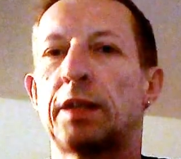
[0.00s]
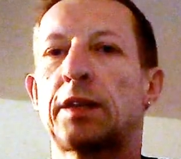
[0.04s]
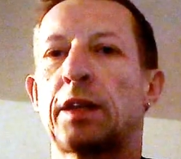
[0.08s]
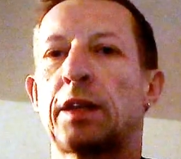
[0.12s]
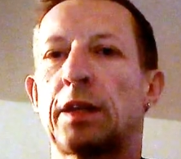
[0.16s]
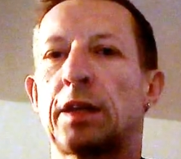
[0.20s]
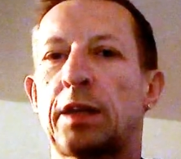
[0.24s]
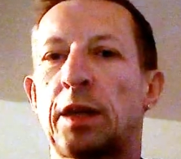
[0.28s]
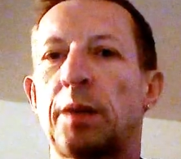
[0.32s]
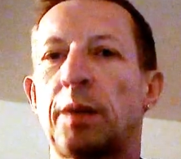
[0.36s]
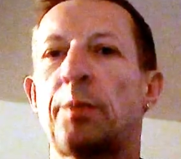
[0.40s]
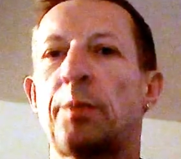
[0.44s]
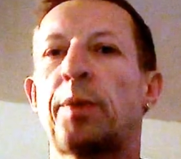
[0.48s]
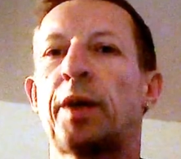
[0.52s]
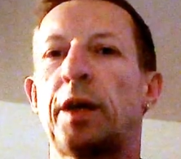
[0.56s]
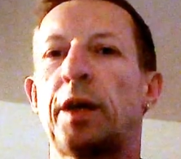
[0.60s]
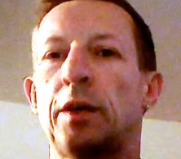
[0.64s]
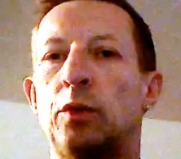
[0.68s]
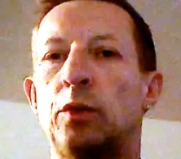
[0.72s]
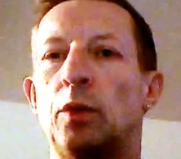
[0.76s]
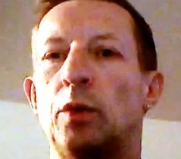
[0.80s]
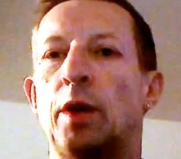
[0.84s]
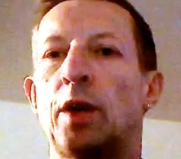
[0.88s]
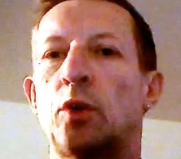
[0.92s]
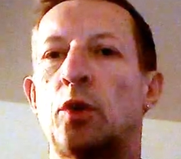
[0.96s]
très très près
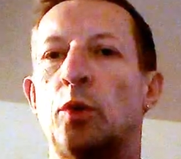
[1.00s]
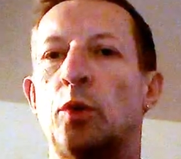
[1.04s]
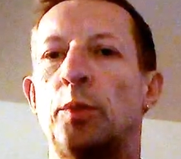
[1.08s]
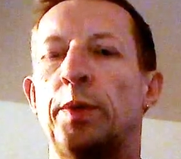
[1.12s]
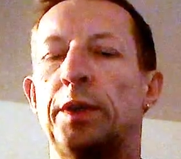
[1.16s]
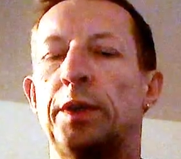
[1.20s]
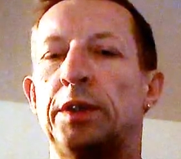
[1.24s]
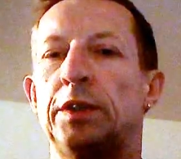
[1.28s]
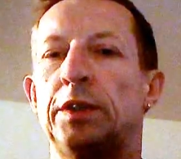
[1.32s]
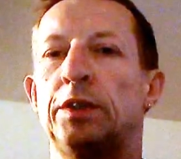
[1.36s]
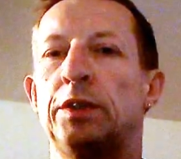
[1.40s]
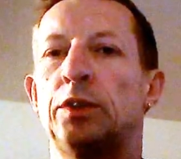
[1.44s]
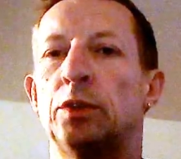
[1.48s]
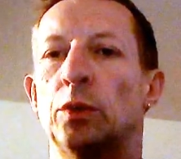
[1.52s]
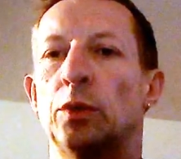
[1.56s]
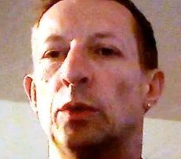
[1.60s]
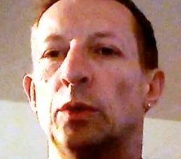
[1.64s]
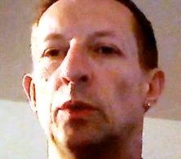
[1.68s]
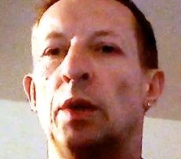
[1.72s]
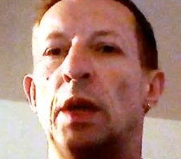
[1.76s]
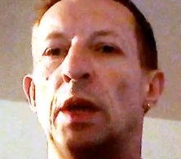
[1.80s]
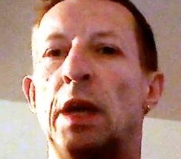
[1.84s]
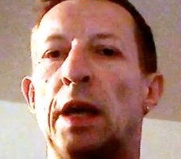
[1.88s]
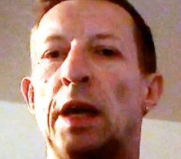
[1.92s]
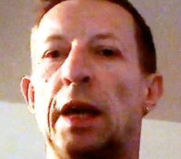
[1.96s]
de la
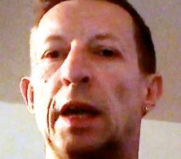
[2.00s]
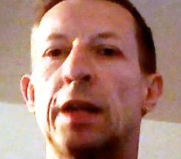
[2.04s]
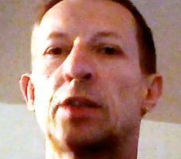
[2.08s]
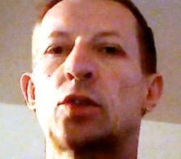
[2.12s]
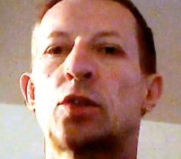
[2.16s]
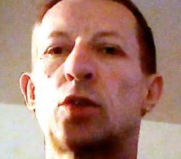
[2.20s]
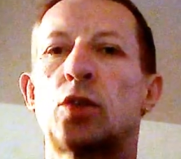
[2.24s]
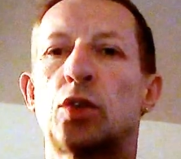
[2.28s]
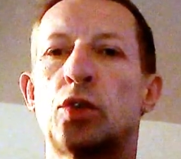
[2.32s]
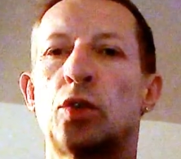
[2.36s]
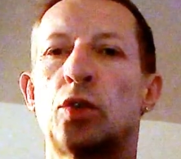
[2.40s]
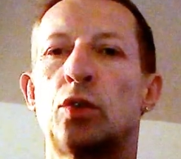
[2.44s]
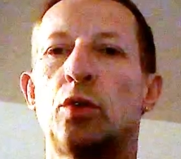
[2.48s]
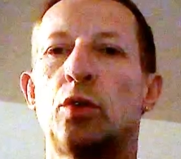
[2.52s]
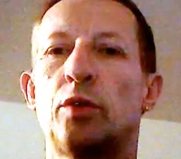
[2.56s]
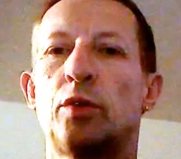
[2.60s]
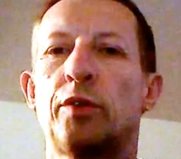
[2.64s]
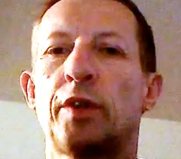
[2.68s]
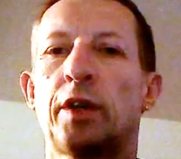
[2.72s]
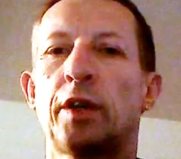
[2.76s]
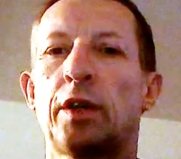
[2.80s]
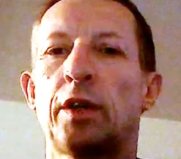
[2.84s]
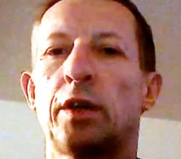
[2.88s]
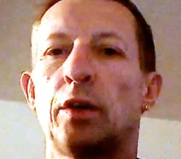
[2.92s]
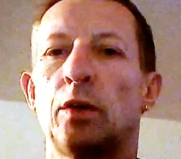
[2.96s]
compétition Est-ce que je
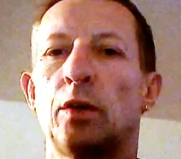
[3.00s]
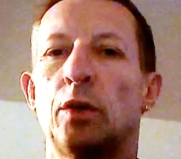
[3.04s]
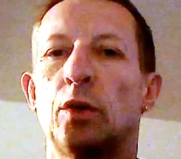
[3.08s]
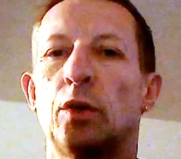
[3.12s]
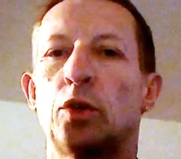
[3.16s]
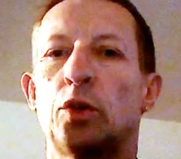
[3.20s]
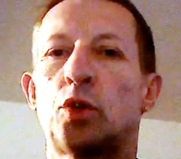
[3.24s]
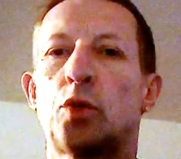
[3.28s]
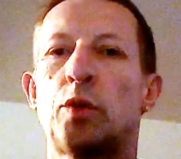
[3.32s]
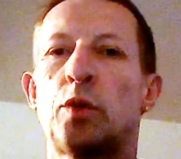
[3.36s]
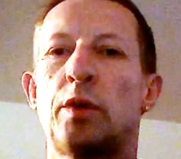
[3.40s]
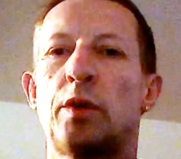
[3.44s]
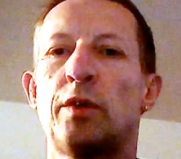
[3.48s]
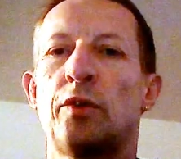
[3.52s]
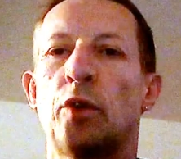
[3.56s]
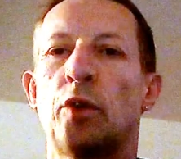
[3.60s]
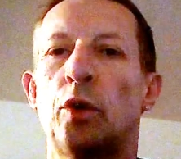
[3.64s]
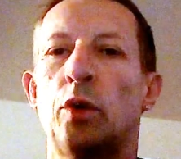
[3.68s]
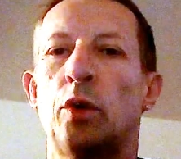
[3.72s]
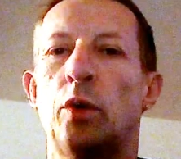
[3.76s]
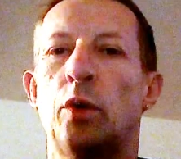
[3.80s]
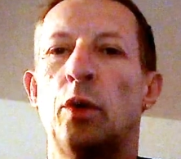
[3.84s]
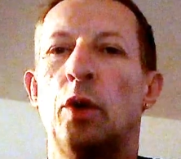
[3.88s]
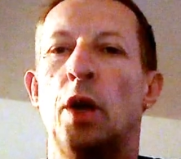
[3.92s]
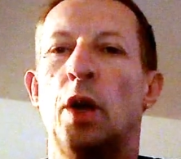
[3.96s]
devrais euh,
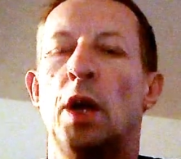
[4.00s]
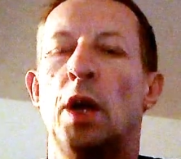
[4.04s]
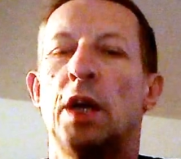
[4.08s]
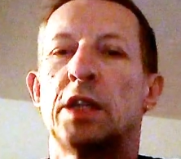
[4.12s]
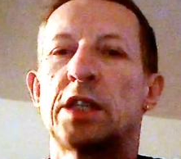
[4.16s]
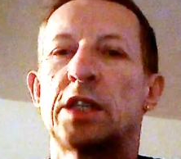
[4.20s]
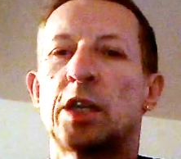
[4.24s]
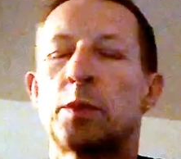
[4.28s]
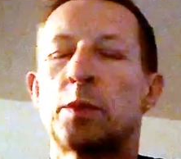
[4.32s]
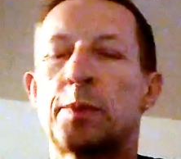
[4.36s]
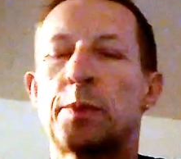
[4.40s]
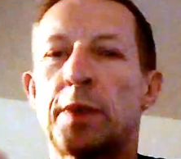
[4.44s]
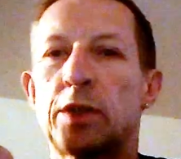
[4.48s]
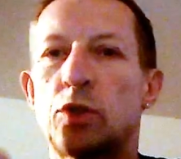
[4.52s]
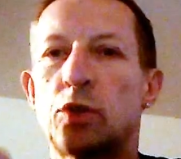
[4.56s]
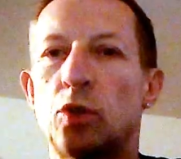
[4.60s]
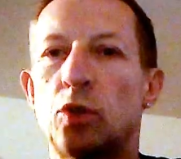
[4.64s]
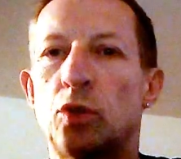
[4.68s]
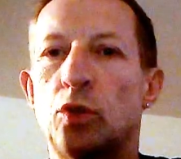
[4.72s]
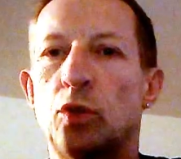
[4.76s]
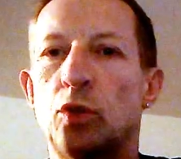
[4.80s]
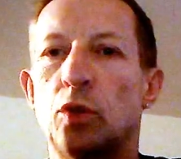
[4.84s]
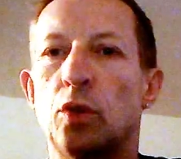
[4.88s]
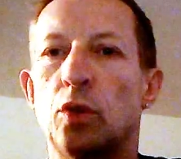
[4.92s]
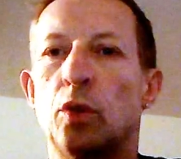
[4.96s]
suivre cette espèce
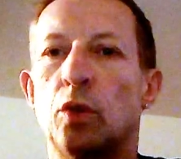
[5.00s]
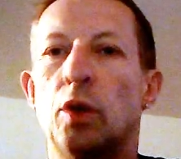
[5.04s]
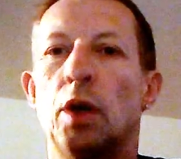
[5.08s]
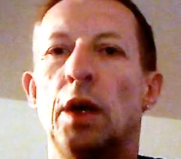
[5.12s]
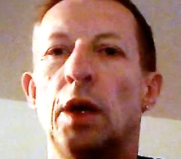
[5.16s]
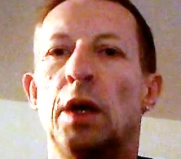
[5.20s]
de,